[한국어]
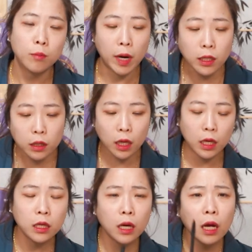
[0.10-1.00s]
만약에
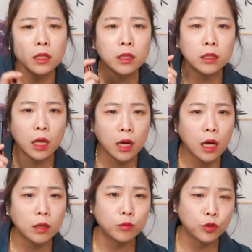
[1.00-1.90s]
인간이
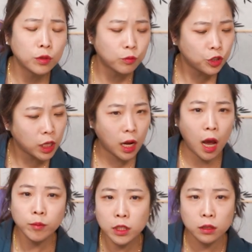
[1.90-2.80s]
생각이 문, 문제라
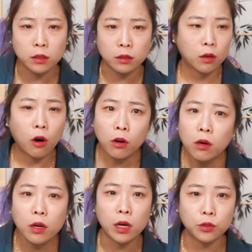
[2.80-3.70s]
하면은
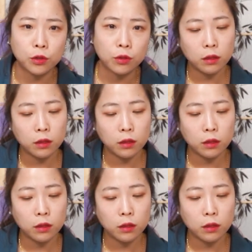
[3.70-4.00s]
걸러야죠.